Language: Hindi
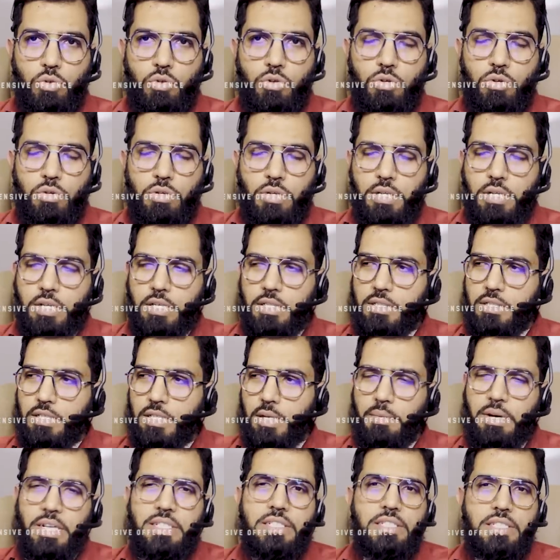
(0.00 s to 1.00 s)
जो
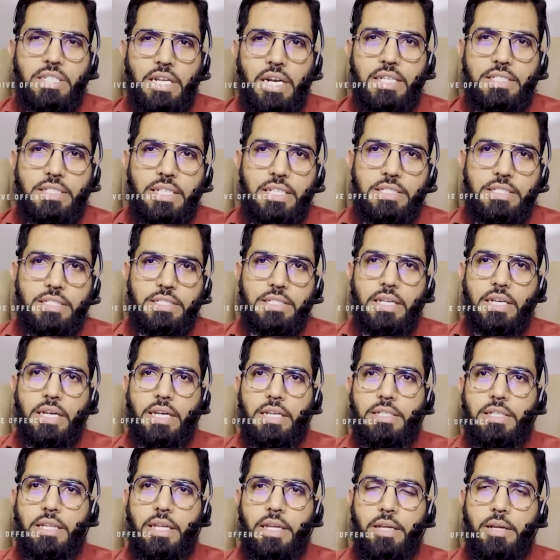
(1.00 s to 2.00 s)
नमाज जनाजा जिसे
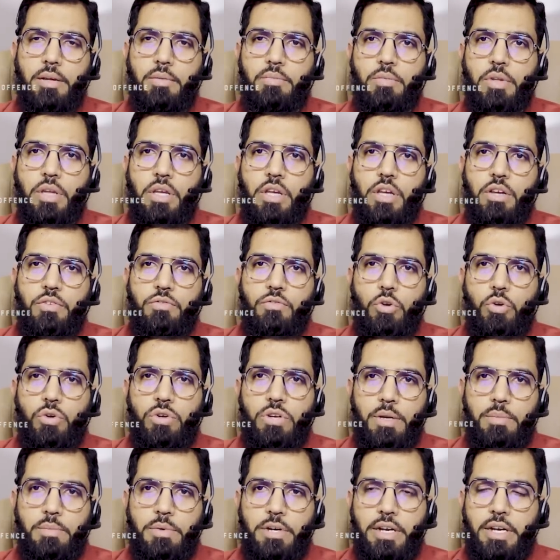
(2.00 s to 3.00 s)
कहते हैं
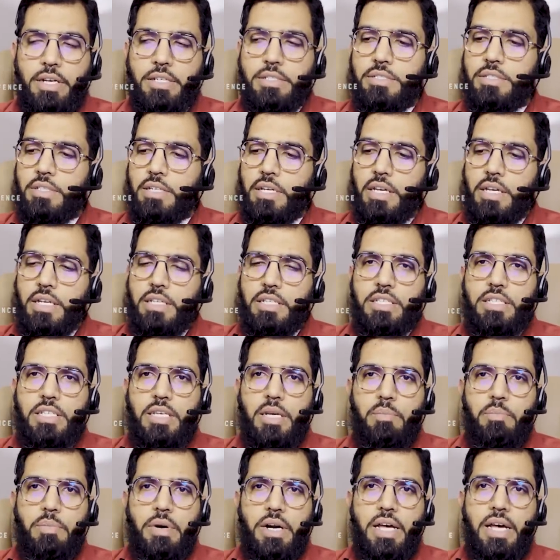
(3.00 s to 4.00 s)
फ्यूनरल प्रेयर्स
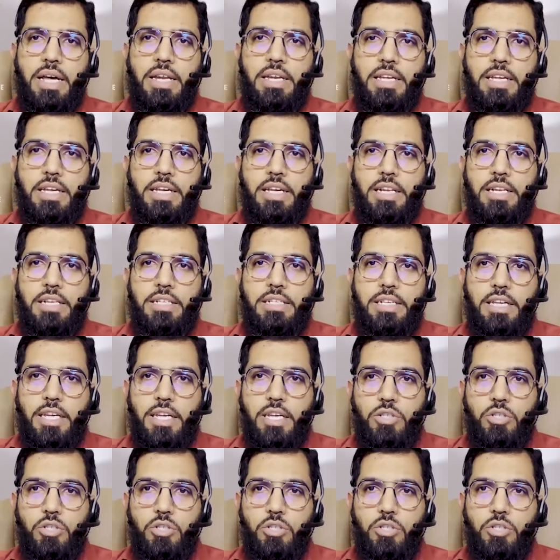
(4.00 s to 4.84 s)
ये पढ़ाने के लिए